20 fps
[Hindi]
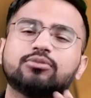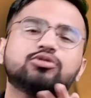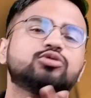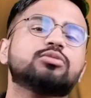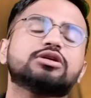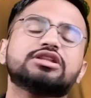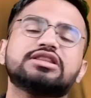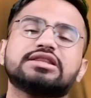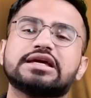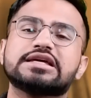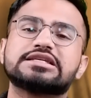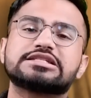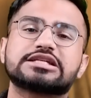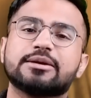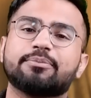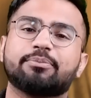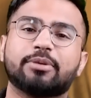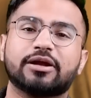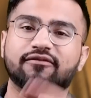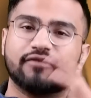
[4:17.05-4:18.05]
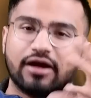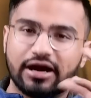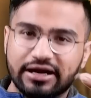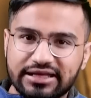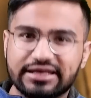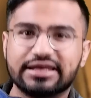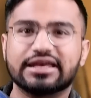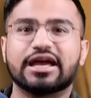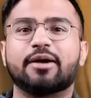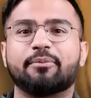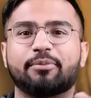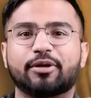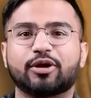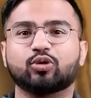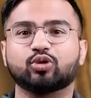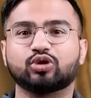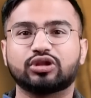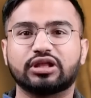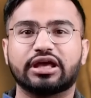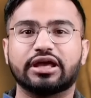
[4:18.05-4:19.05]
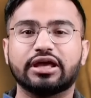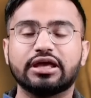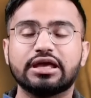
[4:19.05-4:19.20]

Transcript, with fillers: अमूमन देश के पनवाड़ी के यहाँ पर होते